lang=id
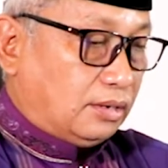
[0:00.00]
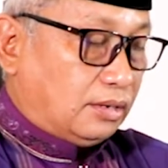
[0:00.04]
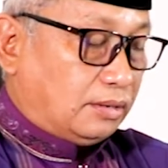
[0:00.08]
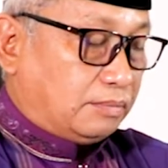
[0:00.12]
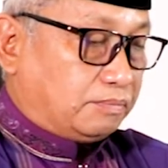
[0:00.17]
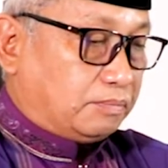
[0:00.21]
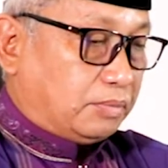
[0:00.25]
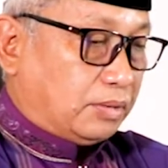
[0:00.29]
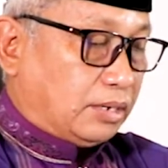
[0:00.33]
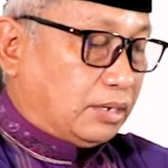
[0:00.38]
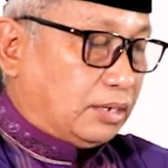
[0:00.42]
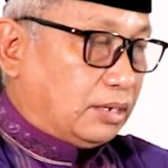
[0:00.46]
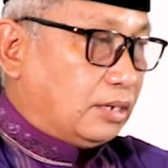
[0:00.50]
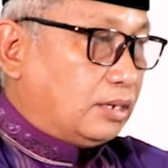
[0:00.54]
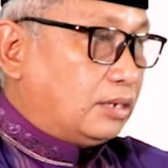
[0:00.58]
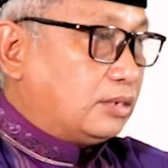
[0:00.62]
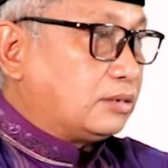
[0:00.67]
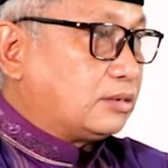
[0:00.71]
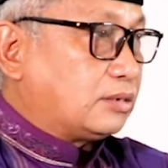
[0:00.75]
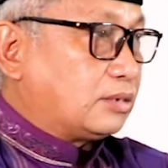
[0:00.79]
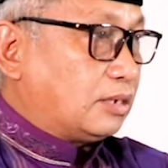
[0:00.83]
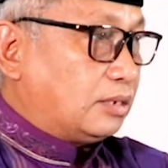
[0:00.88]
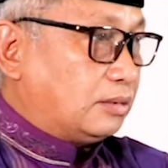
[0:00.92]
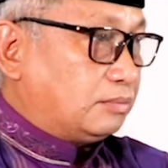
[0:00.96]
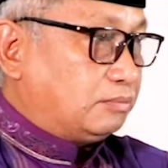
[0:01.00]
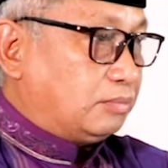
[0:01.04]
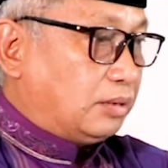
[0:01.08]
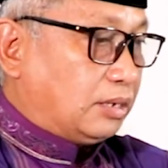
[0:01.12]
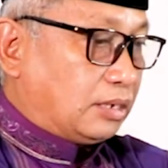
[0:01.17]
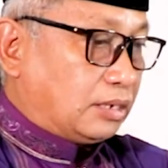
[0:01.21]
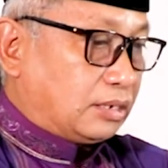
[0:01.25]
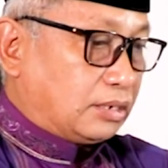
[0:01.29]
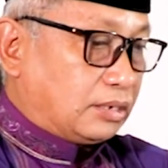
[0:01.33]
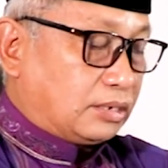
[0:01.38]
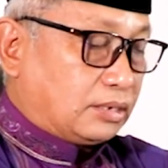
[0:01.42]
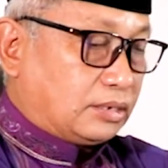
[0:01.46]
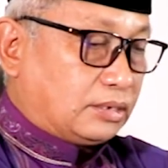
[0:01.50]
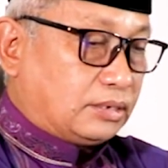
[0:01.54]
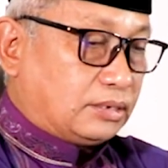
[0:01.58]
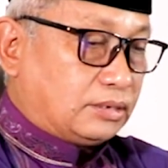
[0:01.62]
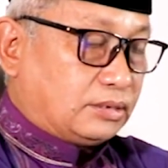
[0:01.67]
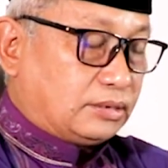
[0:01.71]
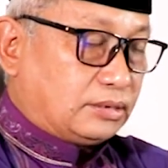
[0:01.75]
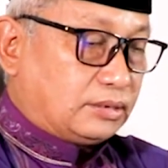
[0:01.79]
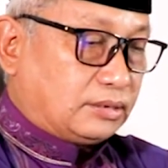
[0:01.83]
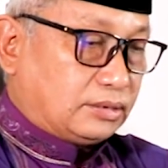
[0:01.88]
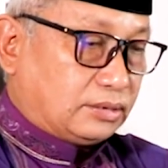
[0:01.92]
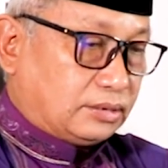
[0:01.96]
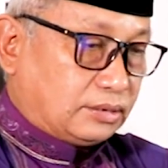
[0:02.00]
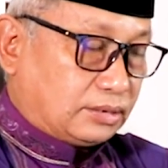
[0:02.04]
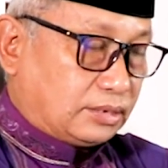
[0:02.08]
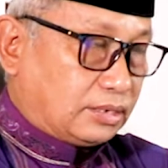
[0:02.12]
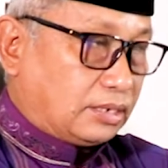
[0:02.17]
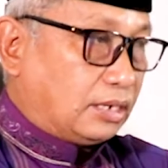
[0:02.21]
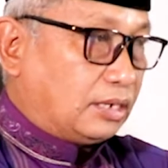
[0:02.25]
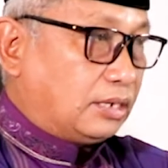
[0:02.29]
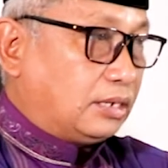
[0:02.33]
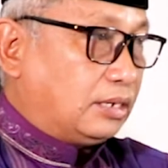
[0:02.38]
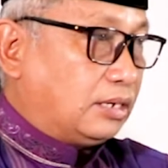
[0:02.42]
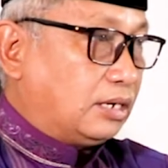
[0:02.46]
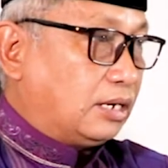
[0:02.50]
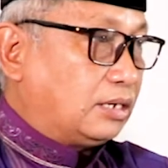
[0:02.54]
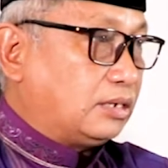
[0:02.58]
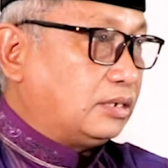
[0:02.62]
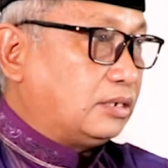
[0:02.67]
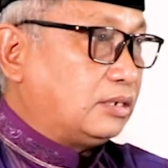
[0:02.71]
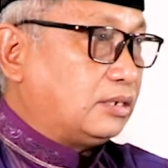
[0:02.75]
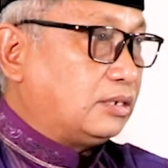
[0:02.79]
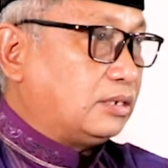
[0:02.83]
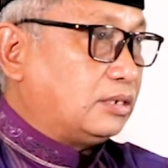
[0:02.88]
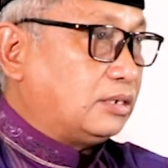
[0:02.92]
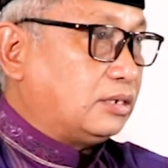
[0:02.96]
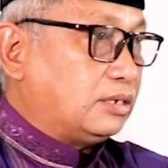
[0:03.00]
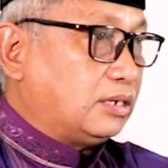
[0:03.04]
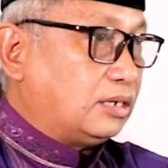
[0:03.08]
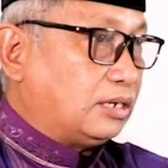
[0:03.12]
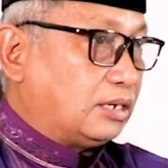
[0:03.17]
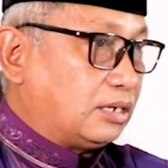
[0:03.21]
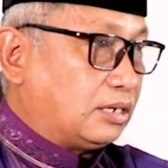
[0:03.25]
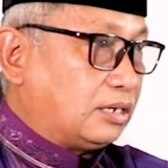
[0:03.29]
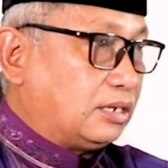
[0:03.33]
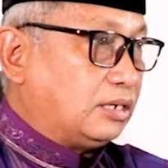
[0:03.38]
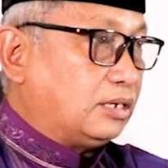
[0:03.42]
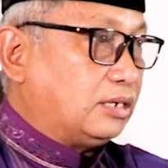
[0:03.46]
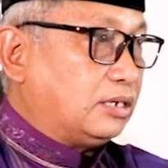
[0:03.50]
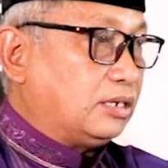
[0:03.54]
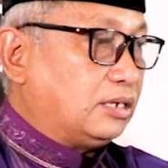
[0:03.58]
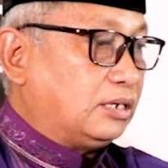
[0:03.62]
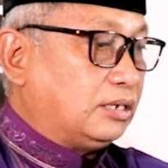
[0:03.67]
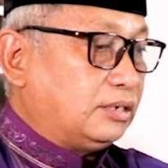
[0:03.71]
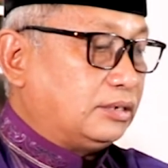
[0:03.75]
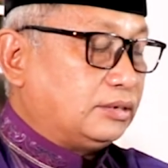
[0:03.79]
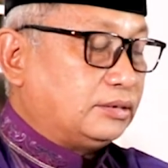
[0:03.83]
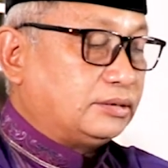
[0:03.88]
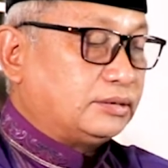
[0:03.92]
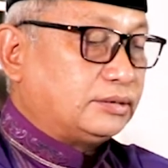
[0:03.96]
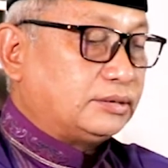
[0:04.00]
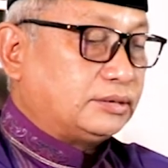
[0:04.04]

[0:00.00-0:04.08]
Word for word: Apa kabar kalian hari ini?